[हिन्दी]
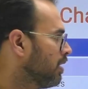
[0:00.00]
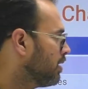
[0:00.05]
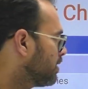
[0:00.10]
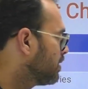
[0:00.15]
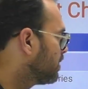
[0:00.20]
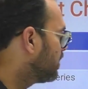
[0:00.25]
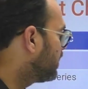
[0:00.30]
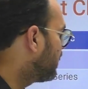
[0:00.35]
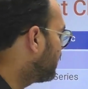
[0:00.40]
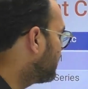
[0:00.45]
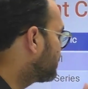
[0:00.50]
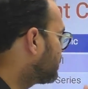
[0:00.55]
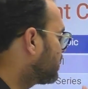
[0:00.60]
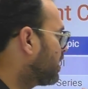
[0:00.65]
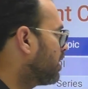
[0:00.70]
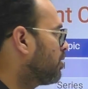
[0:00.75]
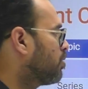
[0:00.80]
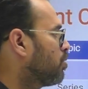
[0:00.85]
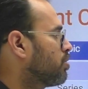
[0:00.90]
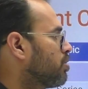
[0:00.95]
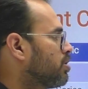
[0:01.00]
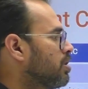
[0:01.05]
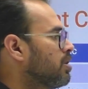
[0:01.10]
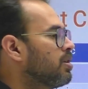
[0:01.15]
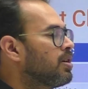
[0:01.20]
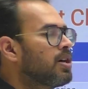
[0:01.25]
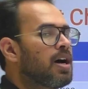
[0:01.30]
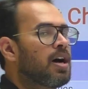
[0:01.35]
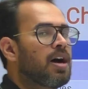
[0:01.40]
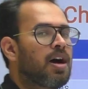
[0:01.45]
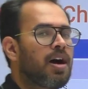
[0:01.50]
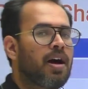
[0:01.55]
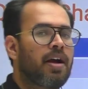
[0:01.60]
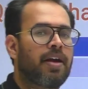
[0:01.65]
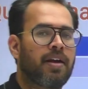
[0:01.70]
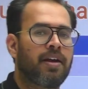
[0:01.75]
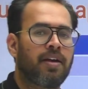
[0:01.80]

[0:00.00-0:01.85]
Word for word: सीरीज के क्वेश्चन कहाँ हैं